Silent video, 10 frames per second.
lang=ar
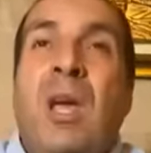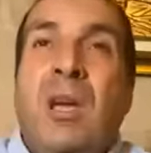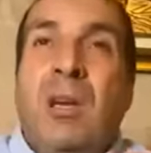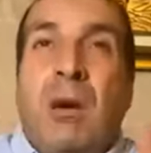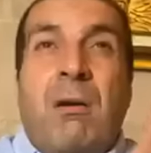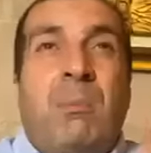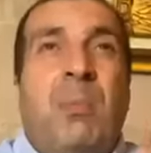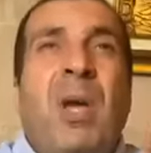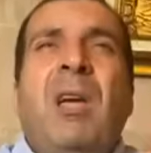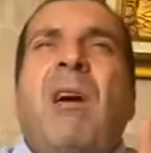يا رب
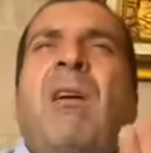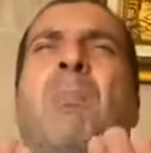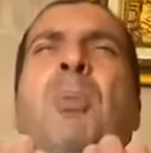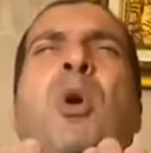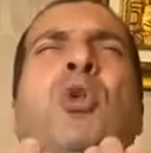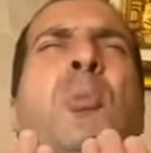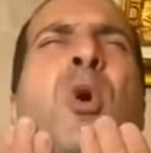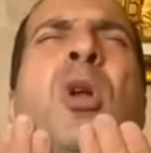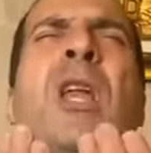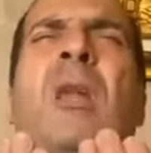يا رب اكتب
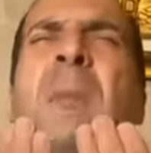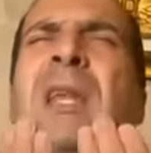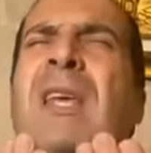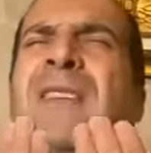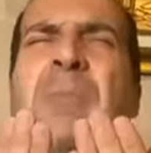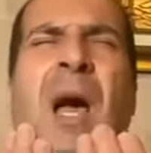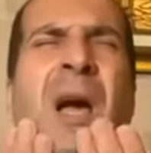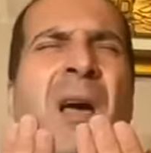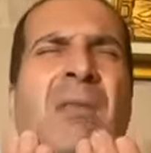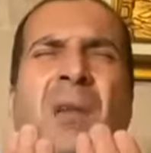كل من
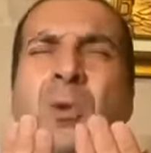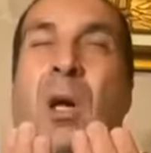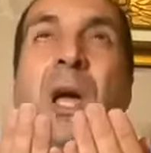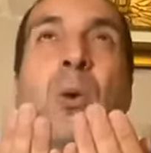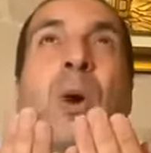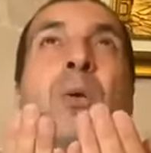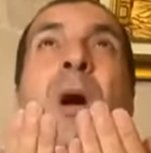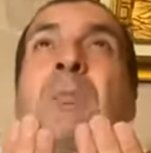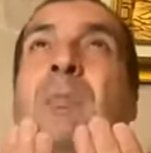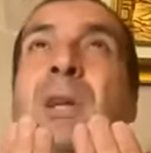يسمع هذا الدعاء
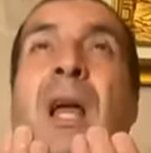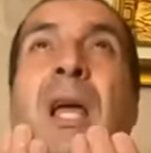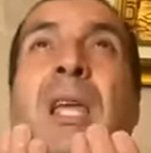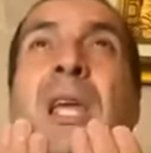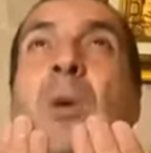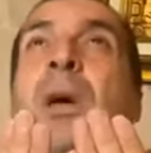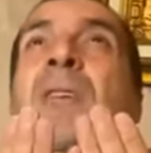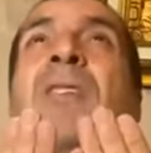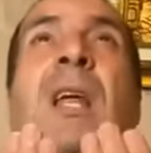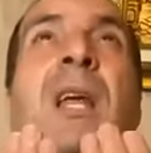ويؤمن عليه
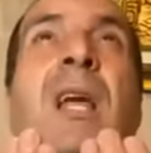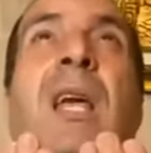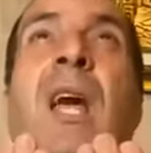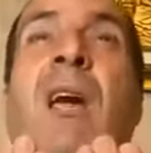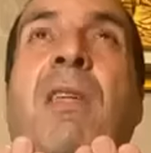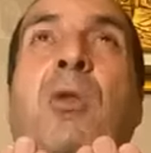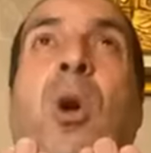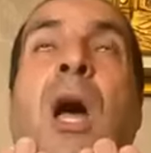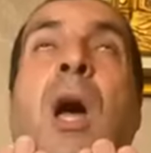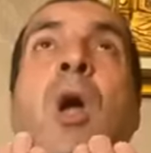ويصل إليه هذا الدعاء